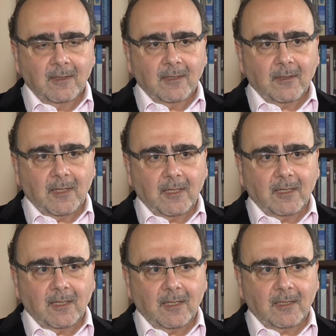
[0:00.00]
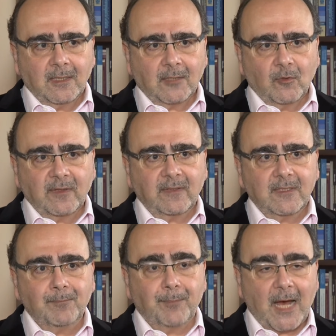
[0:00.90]
uh, na doença de
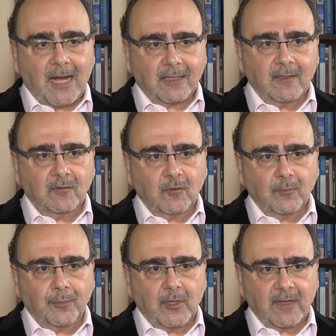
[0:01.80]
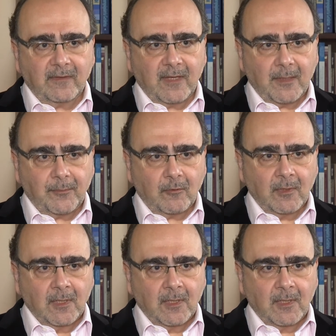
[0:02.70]
Parkinson, por exemplo.